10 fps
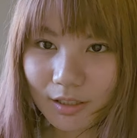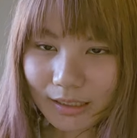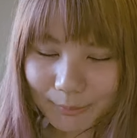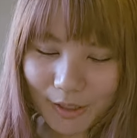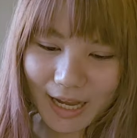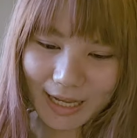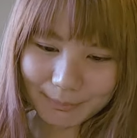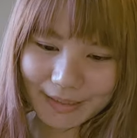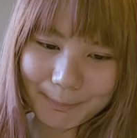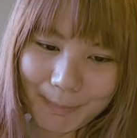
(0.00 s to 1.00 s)
แต่พออ่านไป
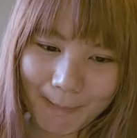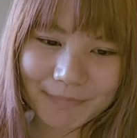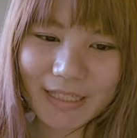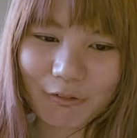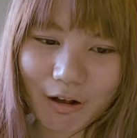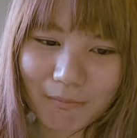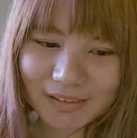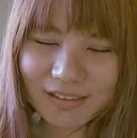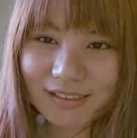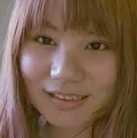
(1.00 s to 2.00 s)
ได้แป๊บเดียวอะมัน
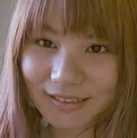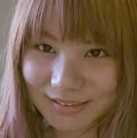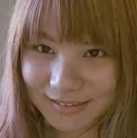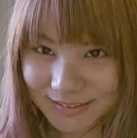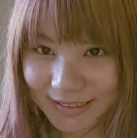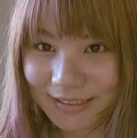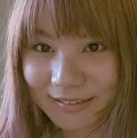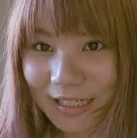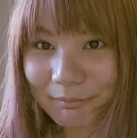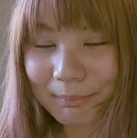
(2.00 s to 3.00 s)
ก็เกิดเสียง
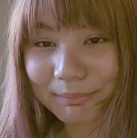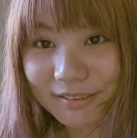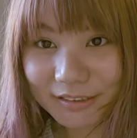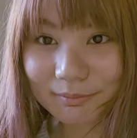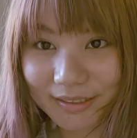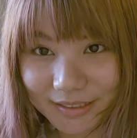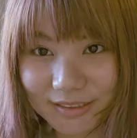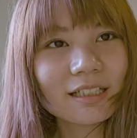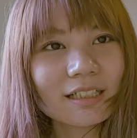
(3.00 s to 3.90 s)
ดังแบบนี้ขึ้นมาอีก